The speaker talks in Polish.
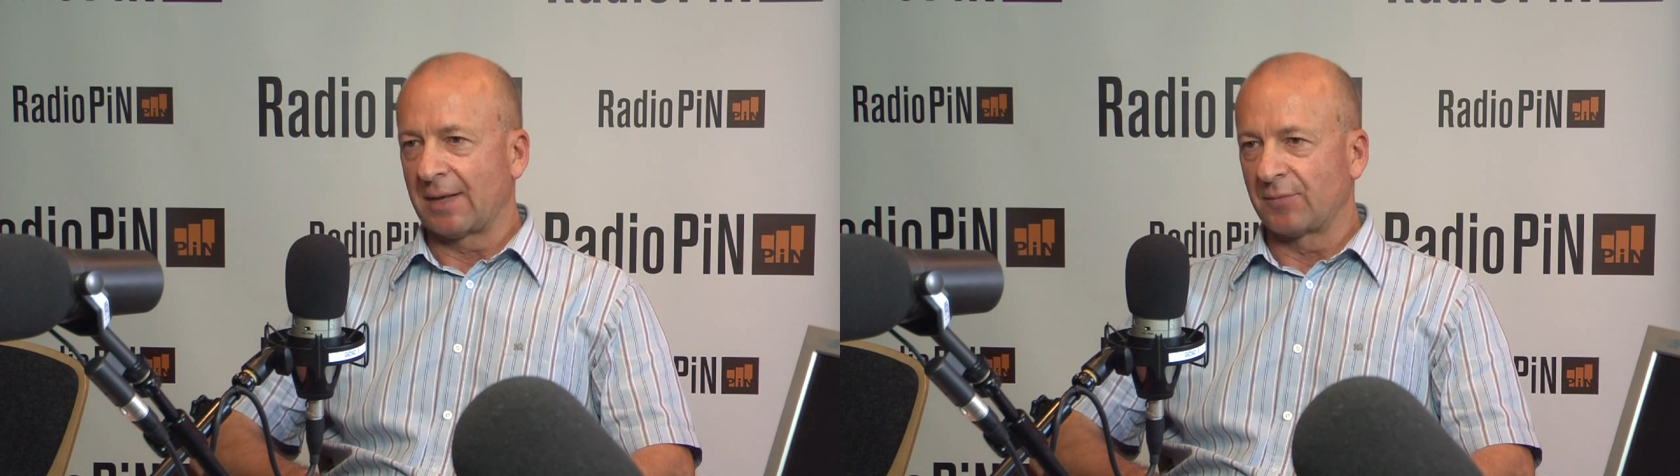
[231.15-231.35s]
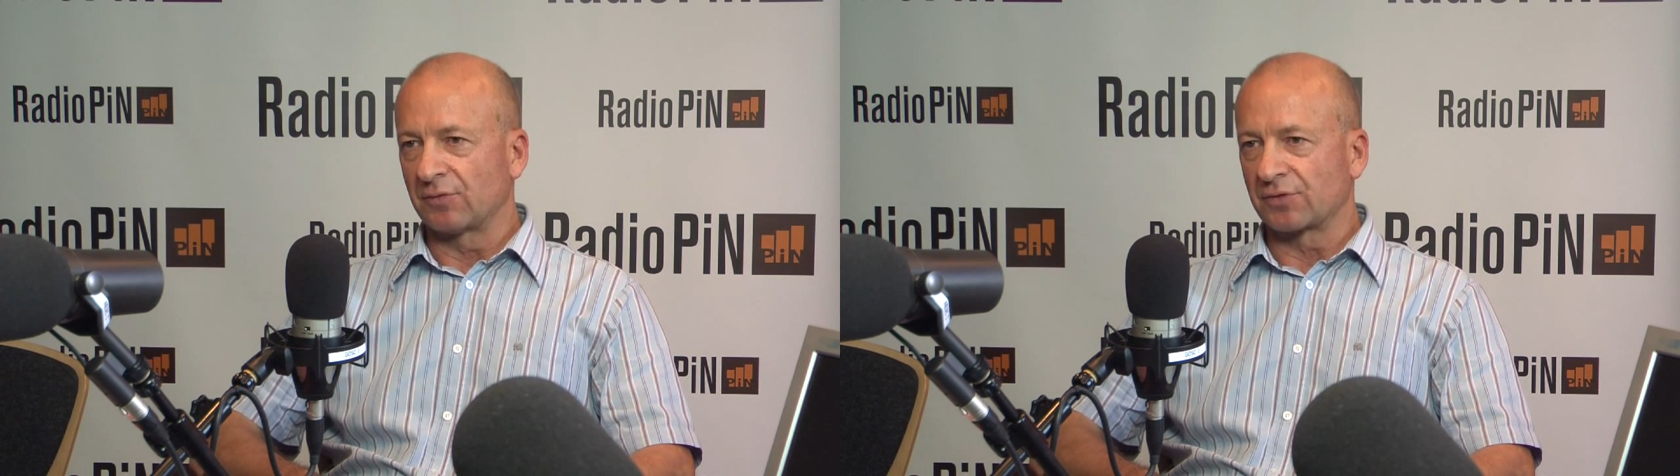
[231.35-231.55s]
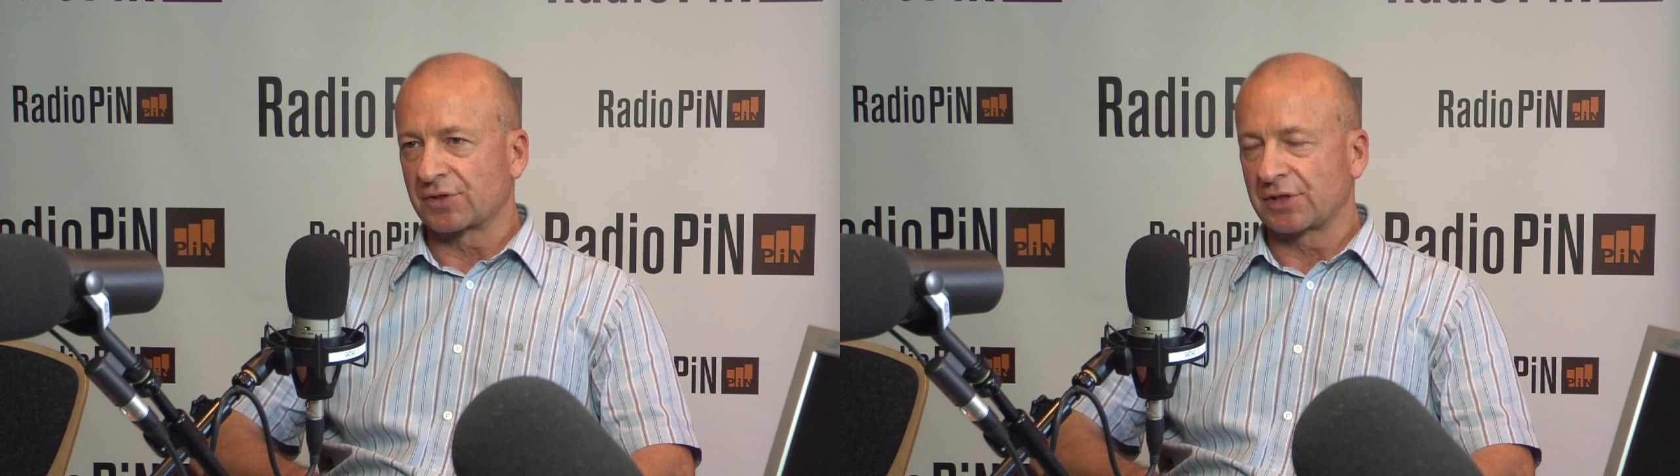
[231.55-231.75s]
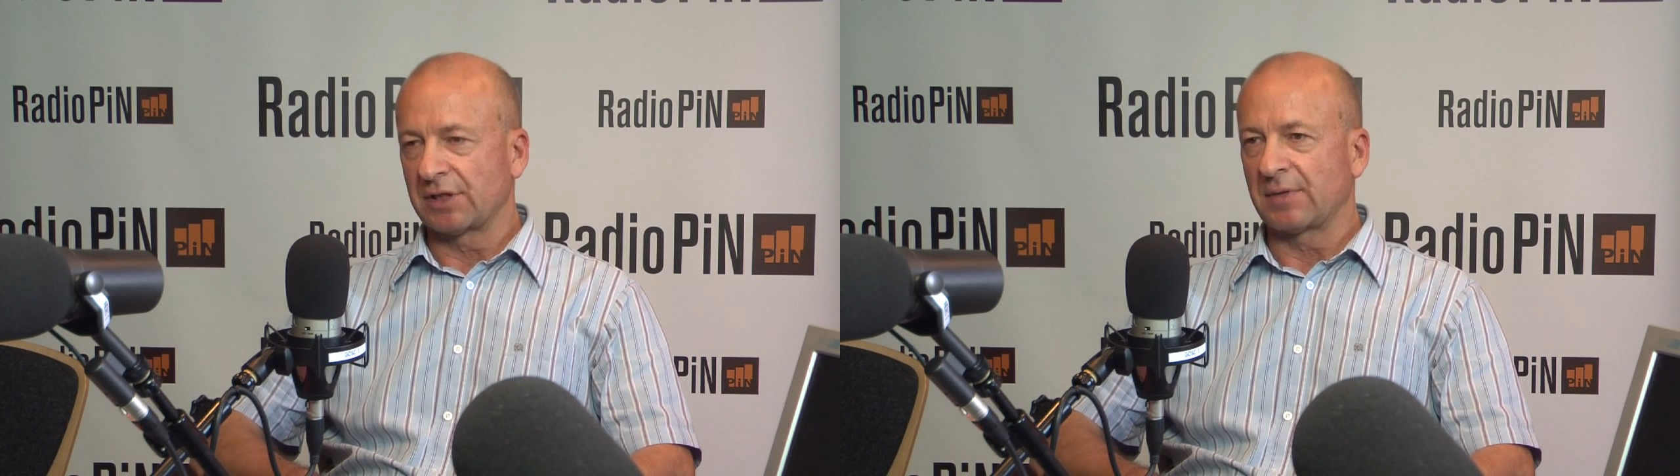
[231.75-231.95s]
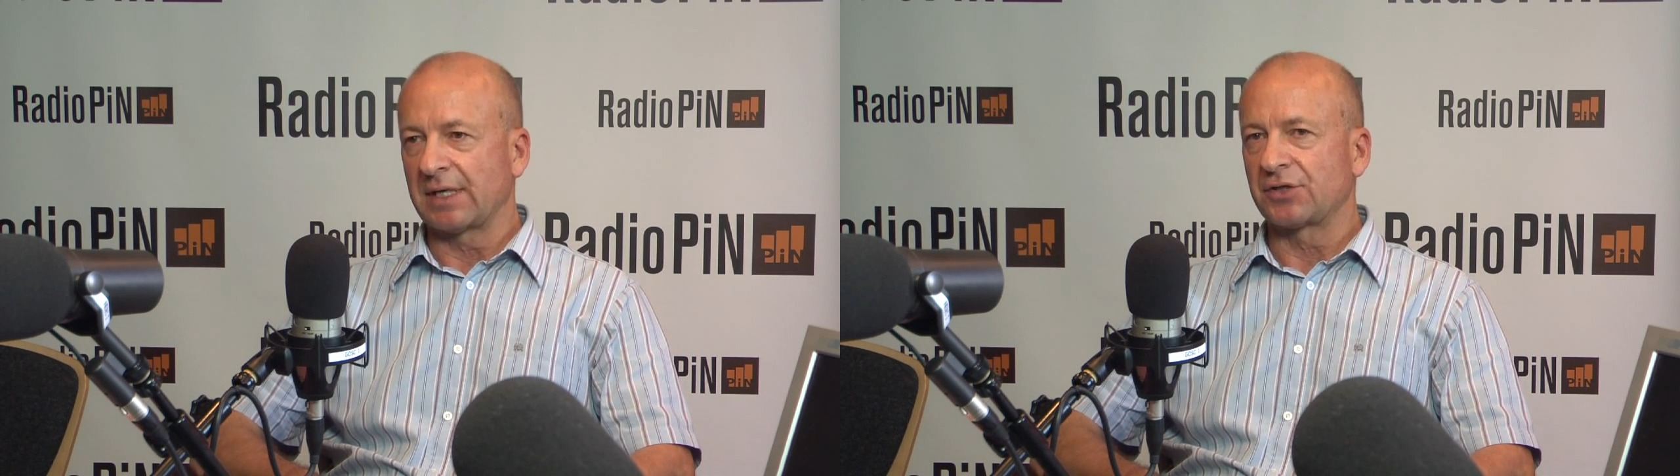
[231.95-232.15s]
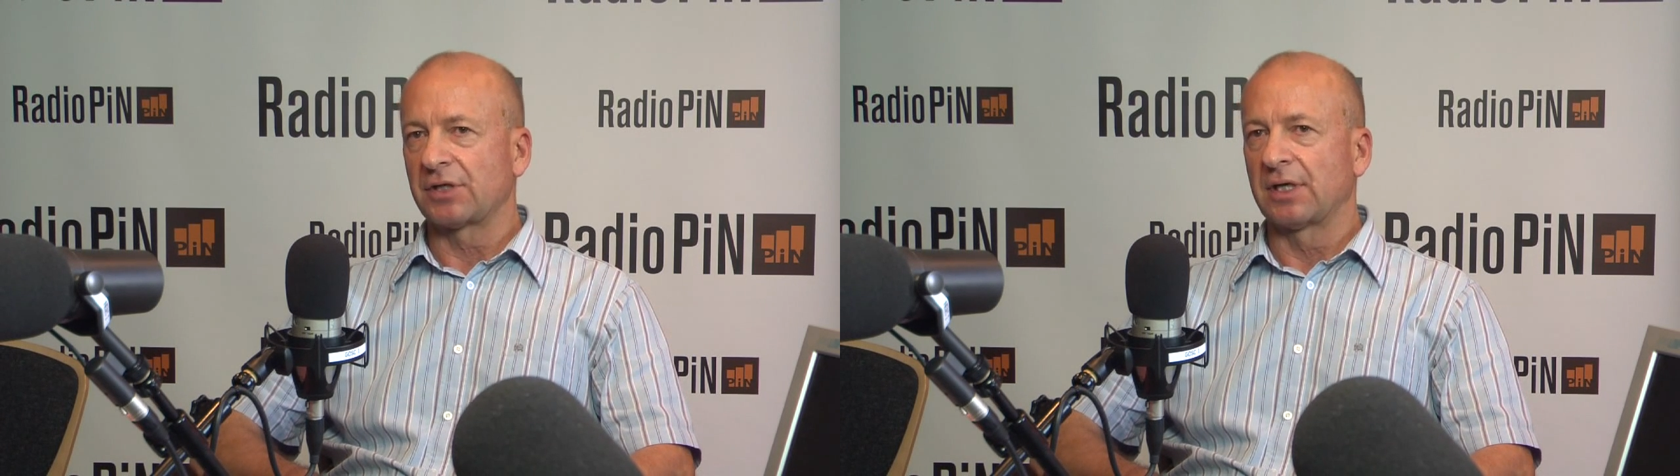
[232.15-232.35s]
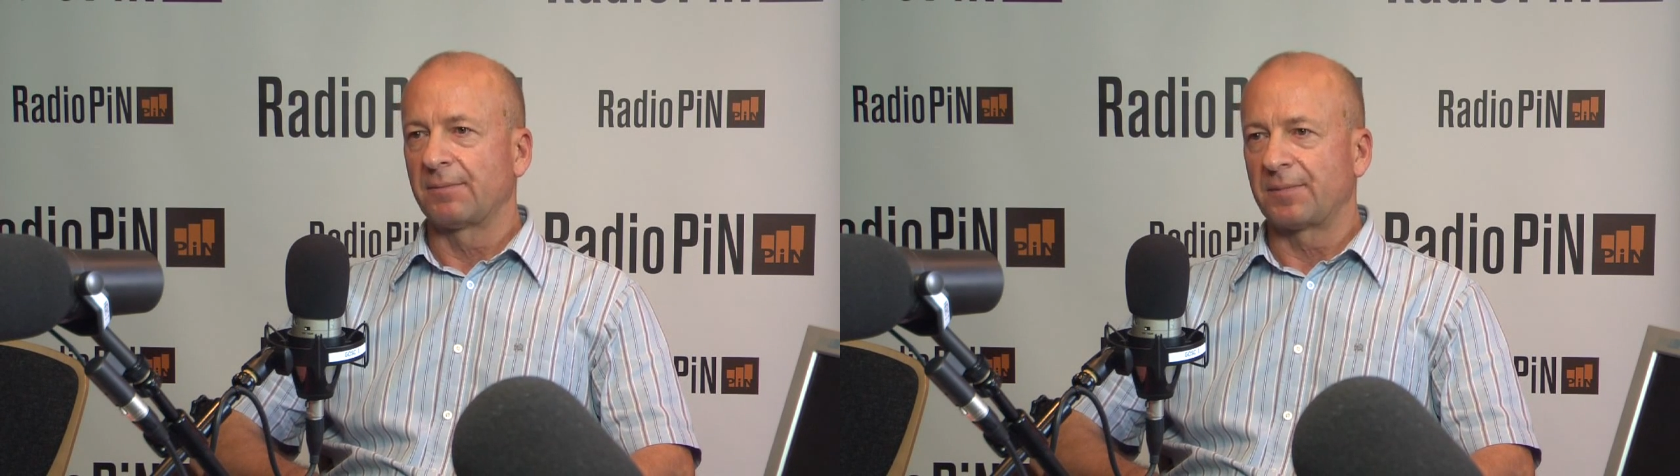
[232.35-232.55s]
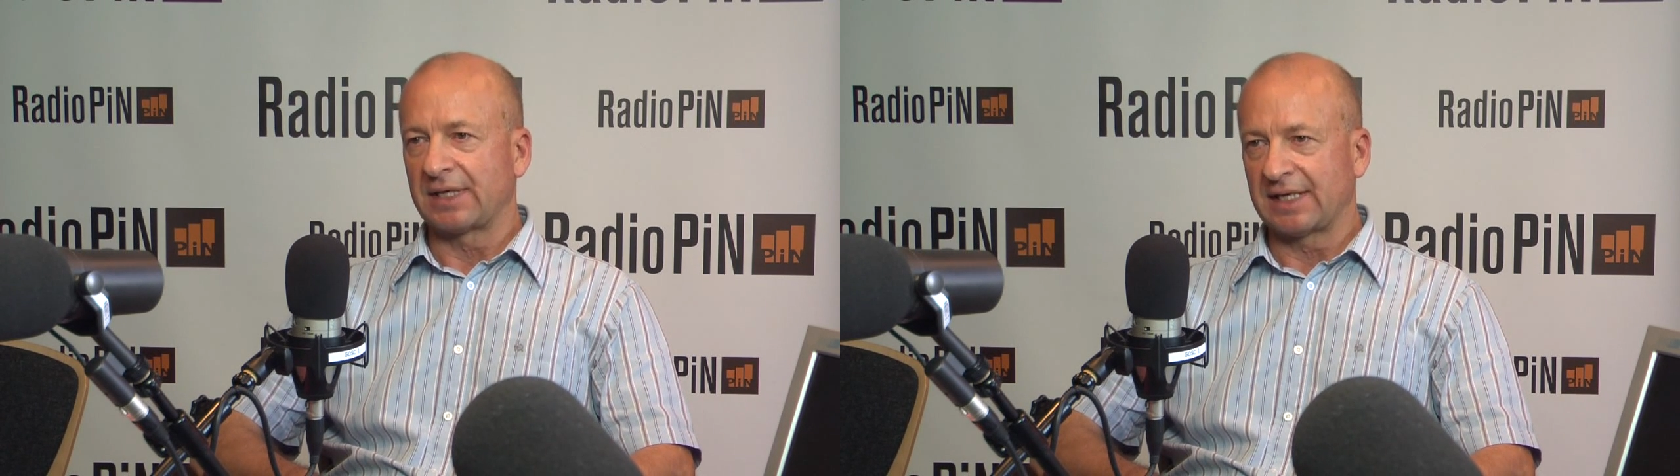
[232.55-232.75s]
aby utrzymać
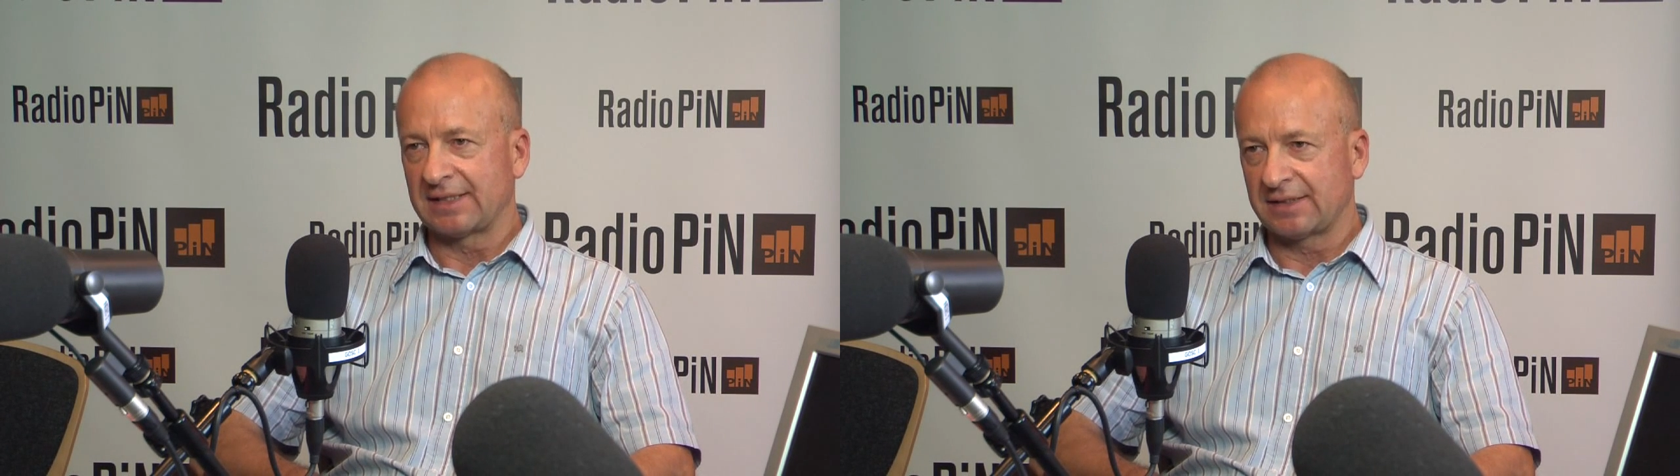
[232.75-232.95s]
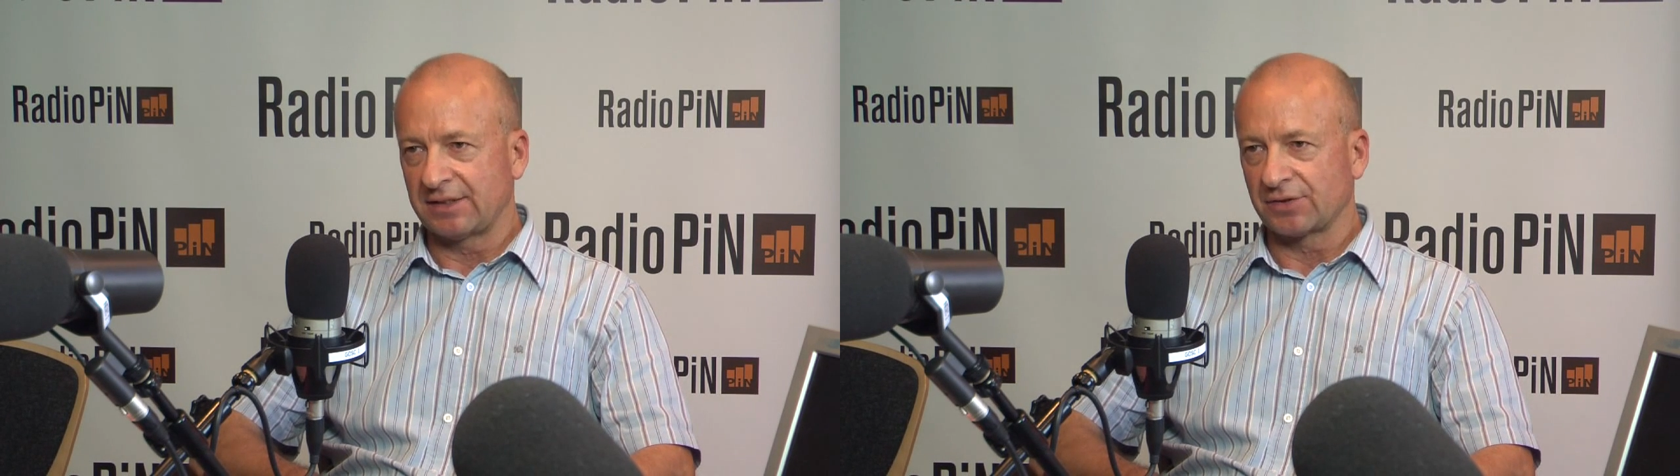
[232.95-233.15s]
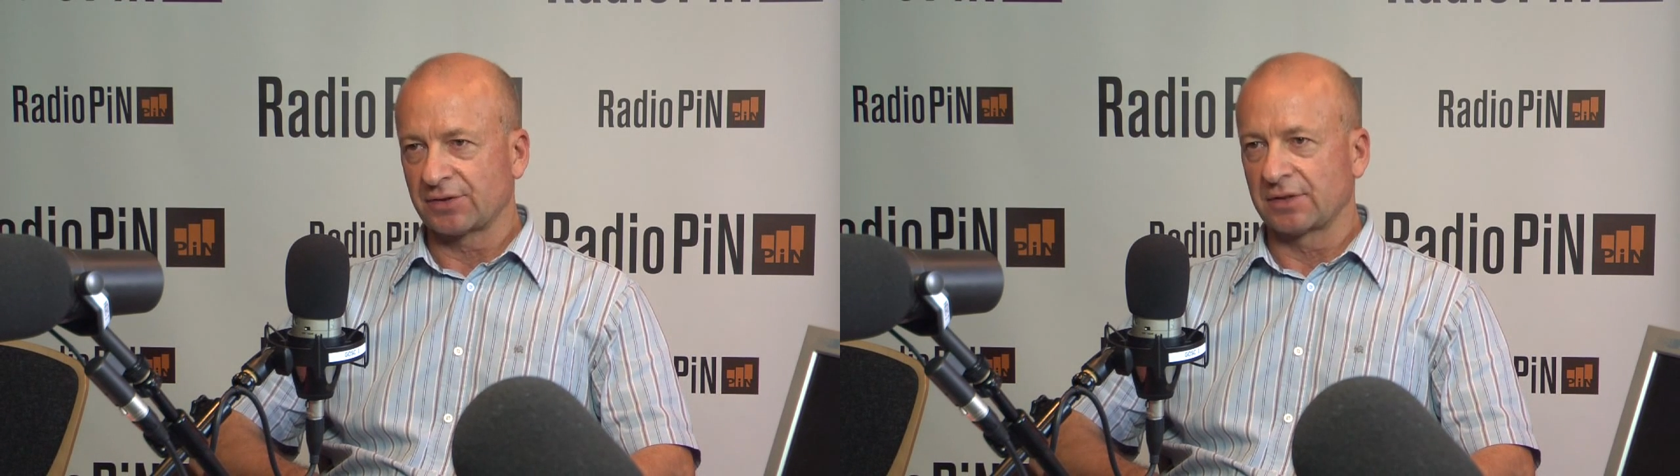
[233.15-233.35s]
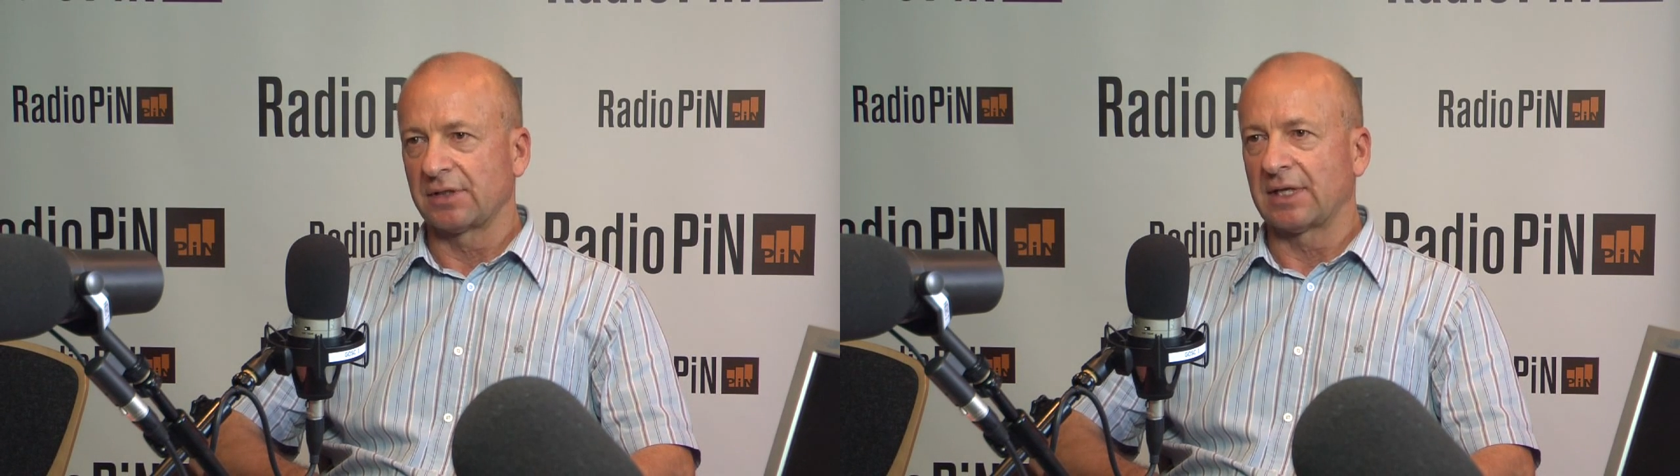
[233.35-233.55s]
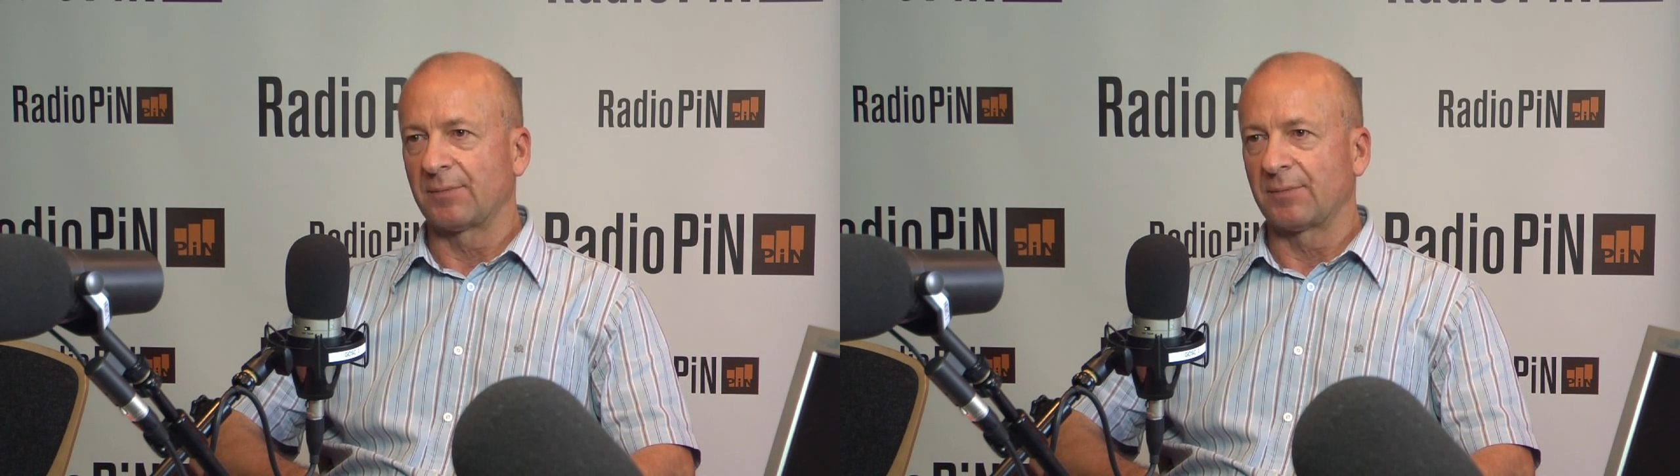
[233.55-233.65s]
prestiż,